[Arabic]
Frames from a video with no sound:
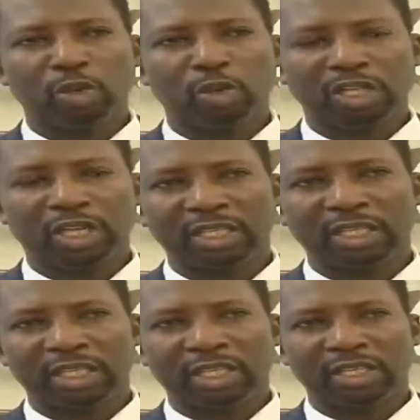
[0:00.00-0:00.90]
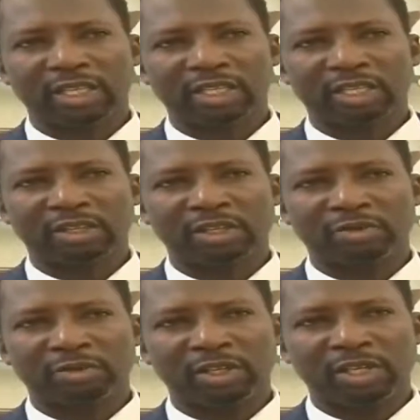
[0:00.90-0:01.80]
جهد يعني
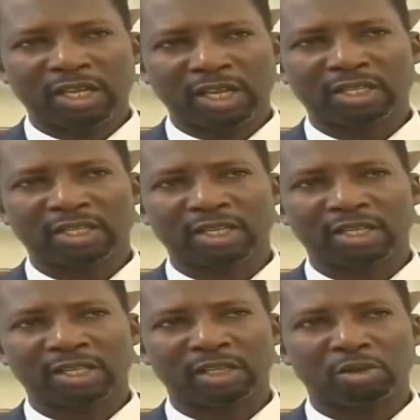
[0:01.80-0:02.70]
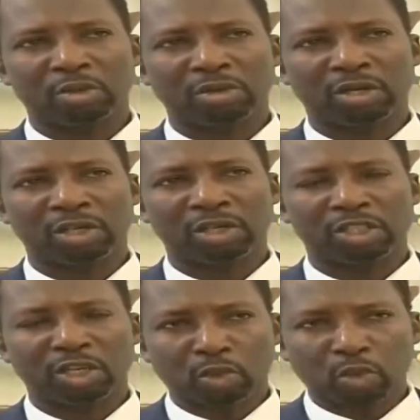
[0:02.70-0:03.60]
يعني في ناس يعني عندهم يعني
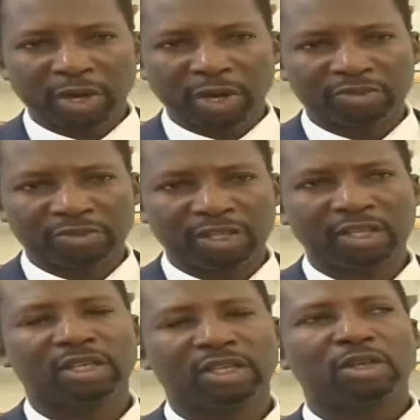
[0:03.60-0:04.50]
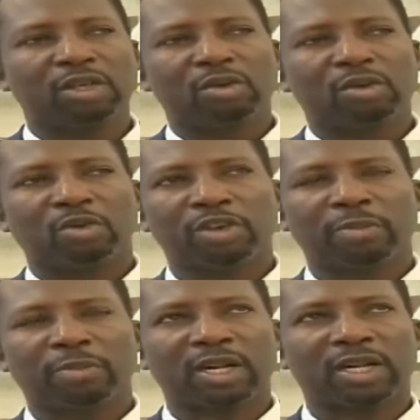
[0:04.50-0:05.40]
شيء صعوبات فيه
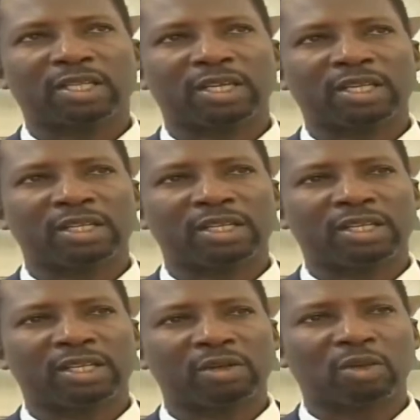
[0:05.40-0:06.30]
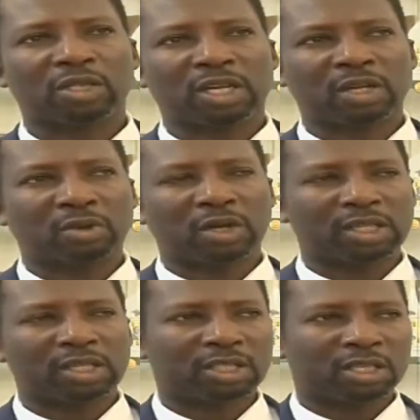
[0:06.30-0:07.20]
وفي مرات يعني وزارات
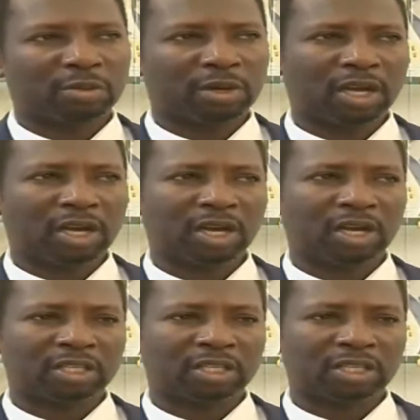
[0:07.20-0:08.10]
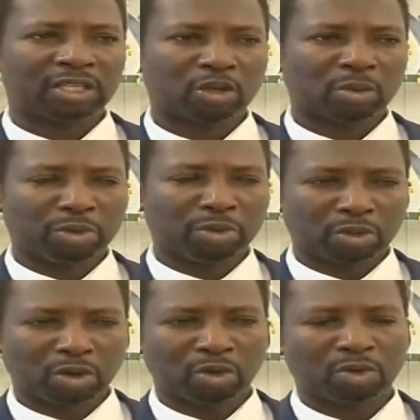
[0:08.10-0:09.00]
وادين للسماء يعني
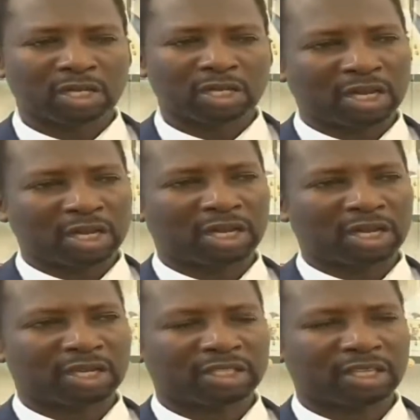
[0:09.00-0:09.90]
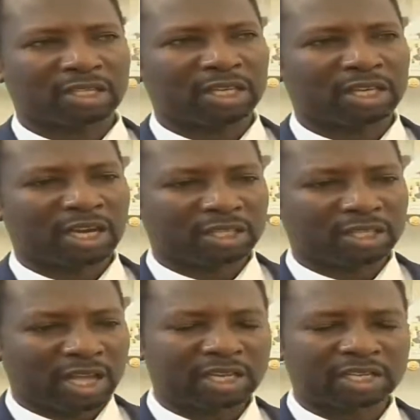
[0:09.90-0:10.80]
صبطوا ولا الريسات ده قاعد
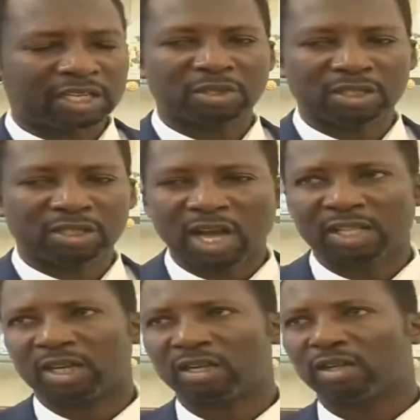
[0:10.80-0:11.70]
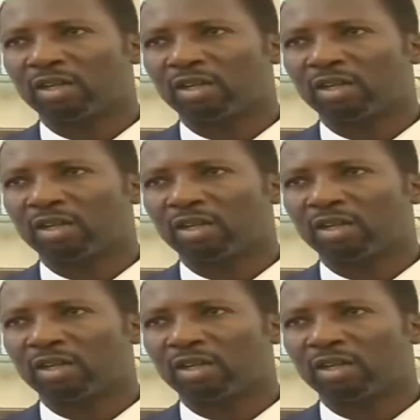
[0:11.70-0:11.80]
ناقص بالزياده